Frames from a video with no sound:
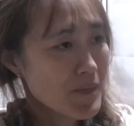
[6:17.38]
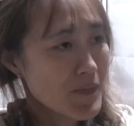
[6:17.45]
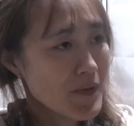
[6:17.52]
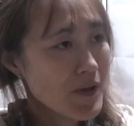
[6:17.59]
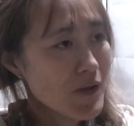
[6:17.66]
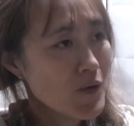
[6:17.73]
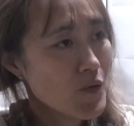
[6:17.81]

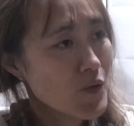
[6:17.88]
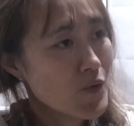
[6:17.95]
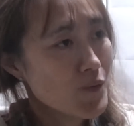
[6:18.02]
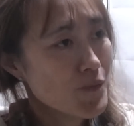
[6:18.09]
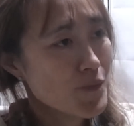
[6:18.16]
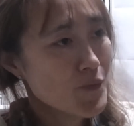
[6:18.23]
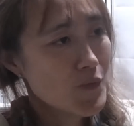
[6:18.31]
結構、
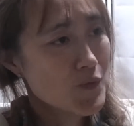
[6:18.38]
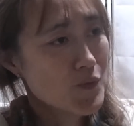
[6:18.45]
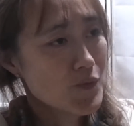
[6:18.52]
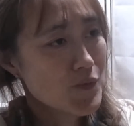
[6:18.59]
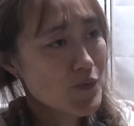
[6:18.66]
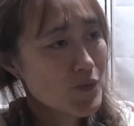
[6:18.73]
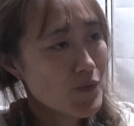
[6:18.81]
うん、
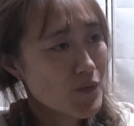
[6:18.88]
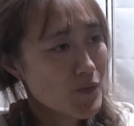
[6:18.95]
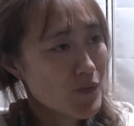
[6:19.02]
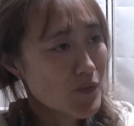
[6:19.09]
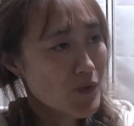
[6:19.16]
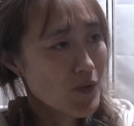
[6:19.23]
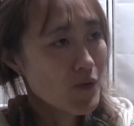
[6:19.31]

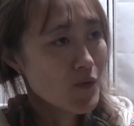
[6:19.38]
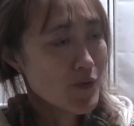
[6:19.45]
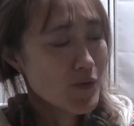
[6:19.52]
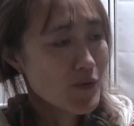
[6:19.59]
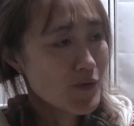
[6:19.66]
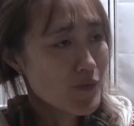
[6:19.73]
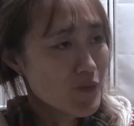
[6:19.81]
結構ね、
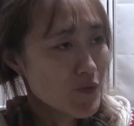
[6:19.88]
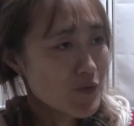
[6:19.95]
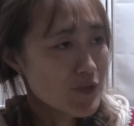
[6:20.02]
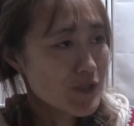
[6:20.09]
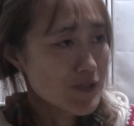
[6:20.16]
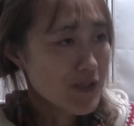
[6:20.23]
うん、年いっ